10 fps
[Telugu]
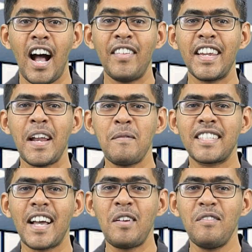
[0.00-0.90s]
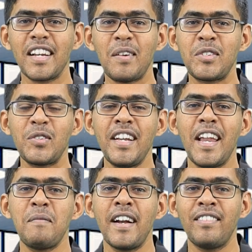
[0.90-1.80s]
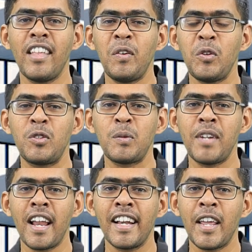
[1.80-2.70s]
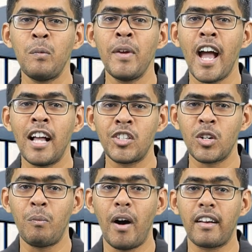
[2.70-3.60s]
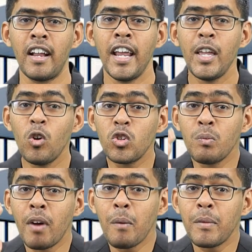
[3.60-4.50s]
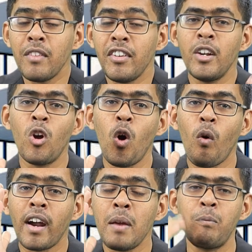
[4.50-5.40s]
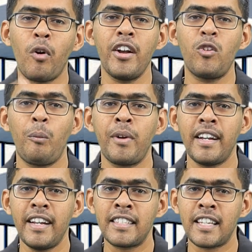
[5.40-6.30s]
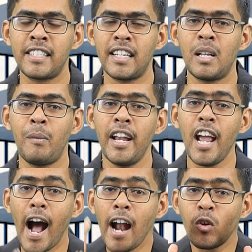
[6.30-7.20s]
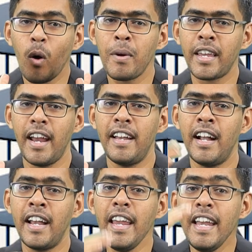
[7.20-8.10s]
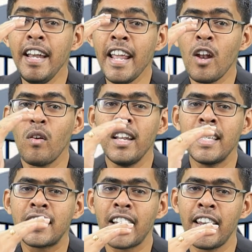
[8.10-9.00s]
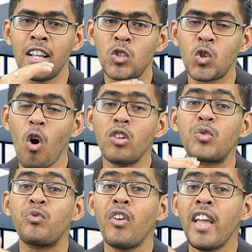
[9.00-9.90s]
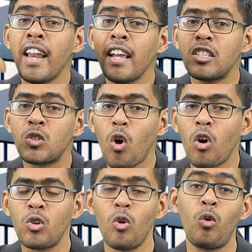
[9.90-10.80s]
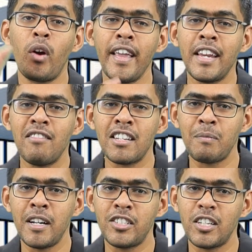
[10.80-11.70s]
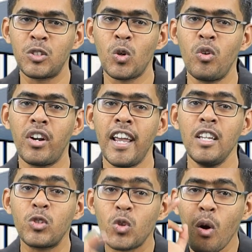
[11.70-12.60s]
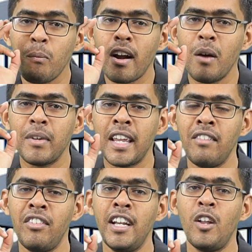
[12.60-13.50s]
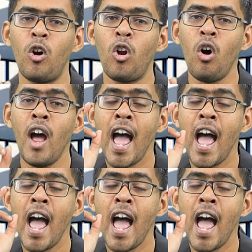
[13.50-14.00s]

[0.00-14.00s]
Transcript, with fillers: అందరికీ నమస్కారం వెల్కమ్ టు ఇండియన్ మనీ తెలుగు యూట్యూబ్ ఛానల్ నేను మీ అజయ్ కుమార్ ఈరోజు మనం ఈ వీడియోలో ఒక ఇంపార్టెంట్ టాపిక్ని డిస్కస్ చేద్దామండి ఆ టాపిక్ ఏంటంటే ఇండియాలో లిస్ట్ అయిన స్టాక్స్ వేరే స్టాక్లో కూడా ఇన్వెస్ట్మెంట్ చేస్తూ ఉంటాయి సో మనం ఈ వీడియోలో